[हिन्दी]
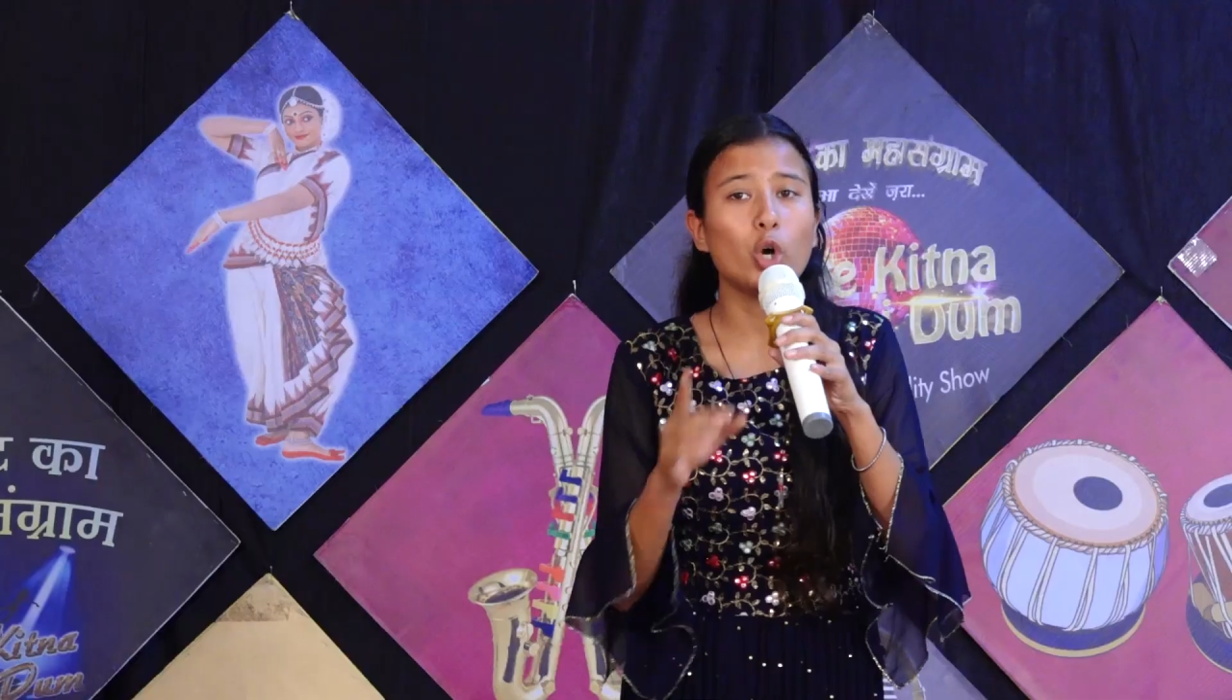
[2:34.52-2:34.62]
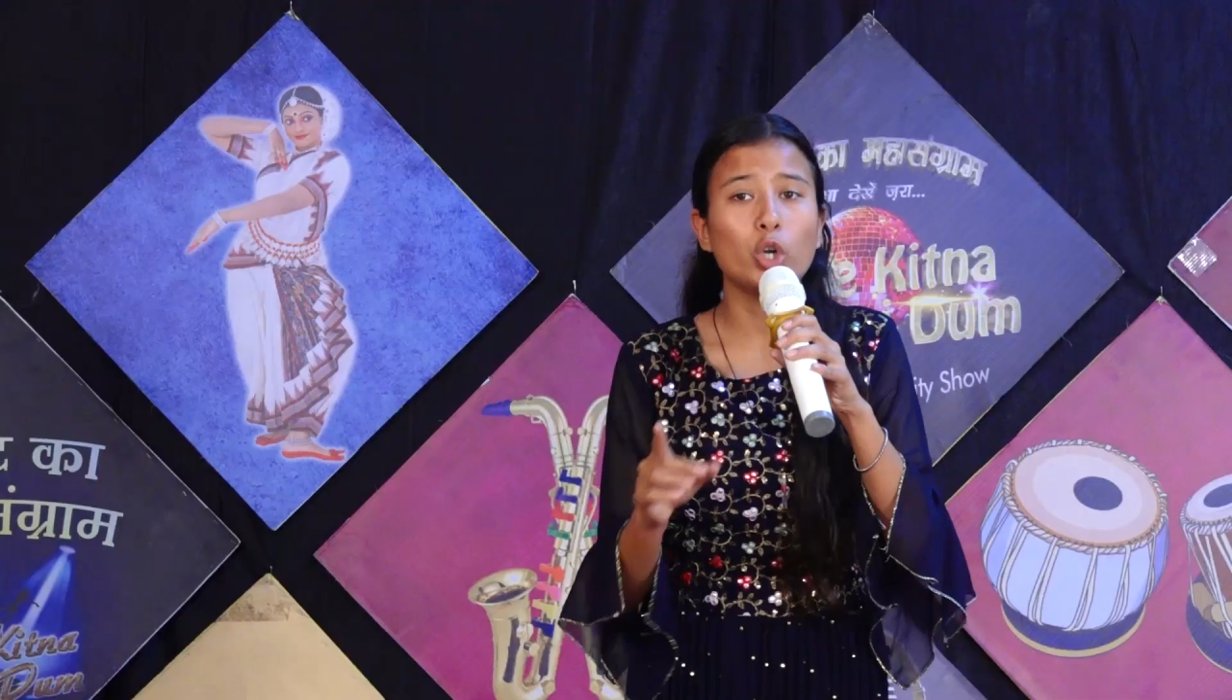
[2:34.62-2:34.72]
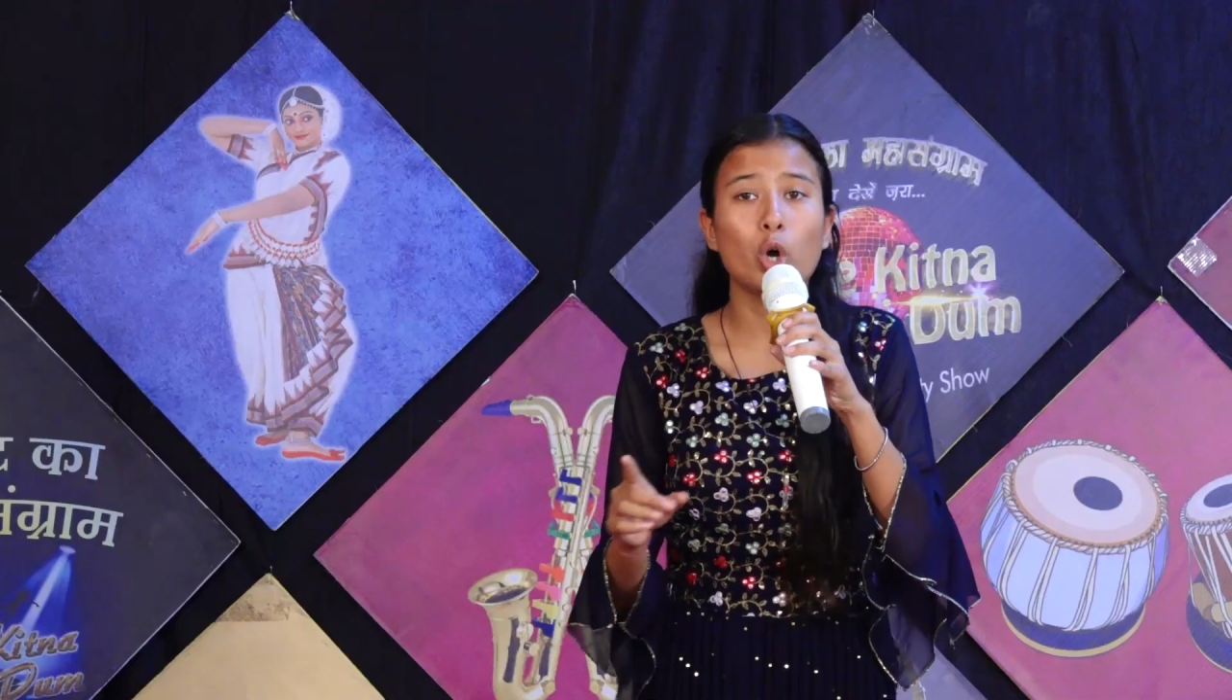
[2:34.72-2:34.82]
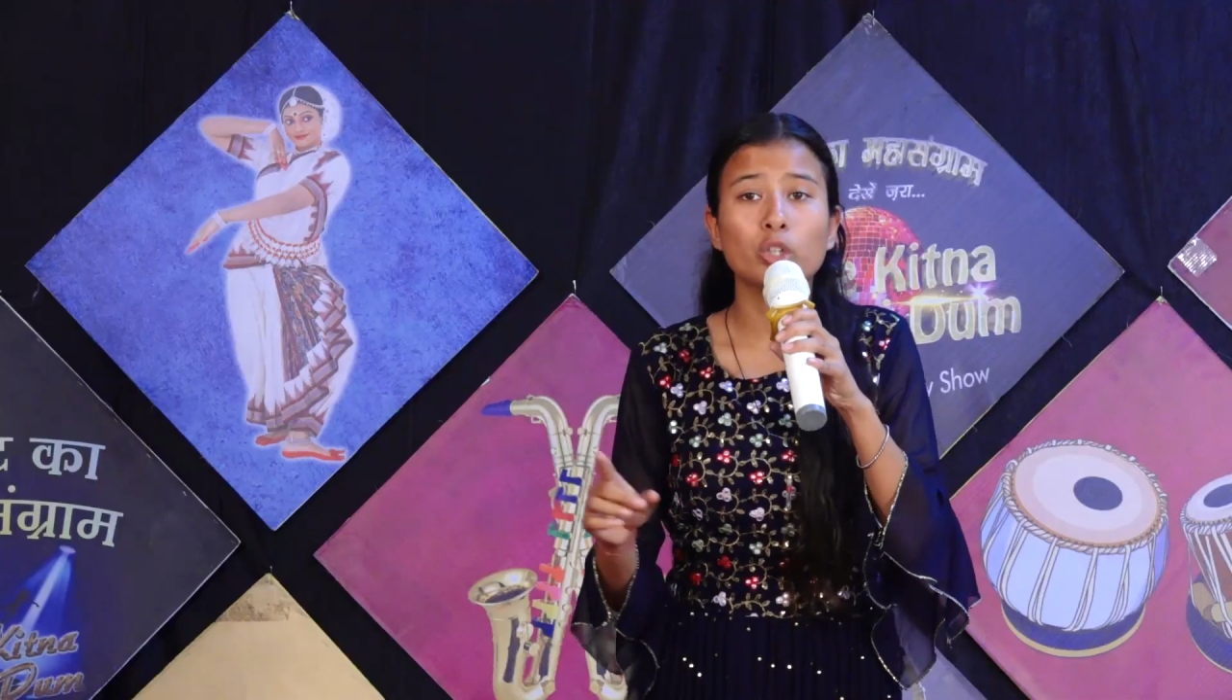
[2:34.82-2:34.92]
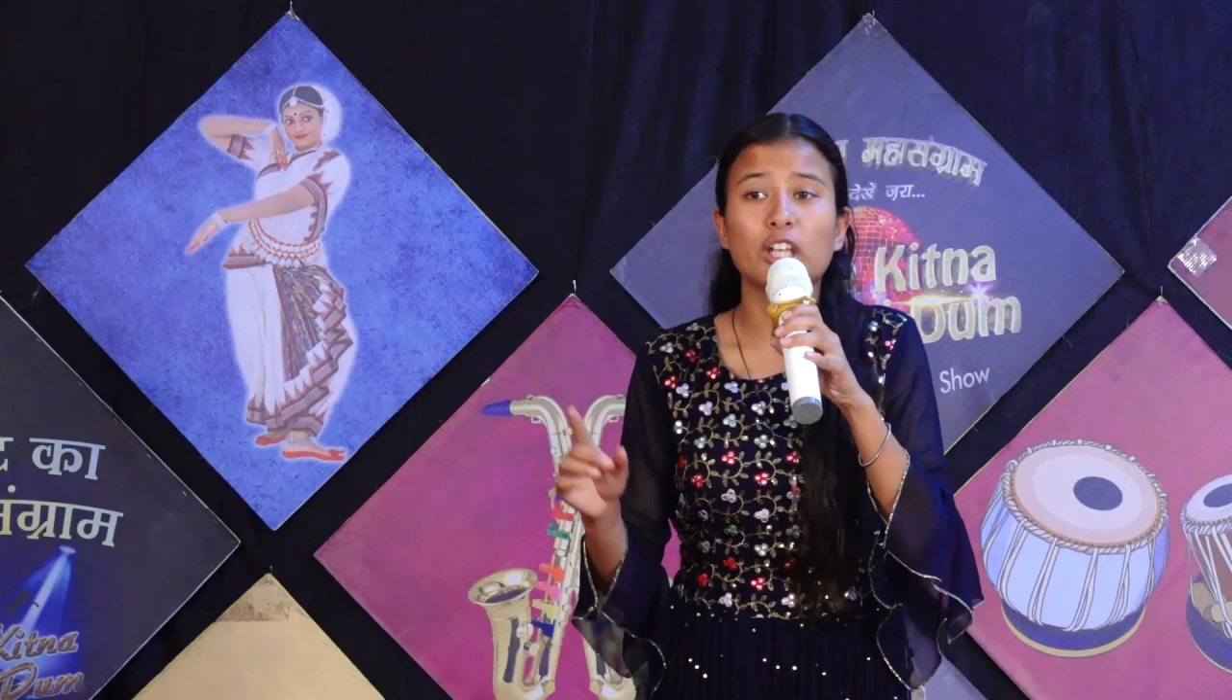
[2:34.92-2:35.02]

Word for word: जो लोग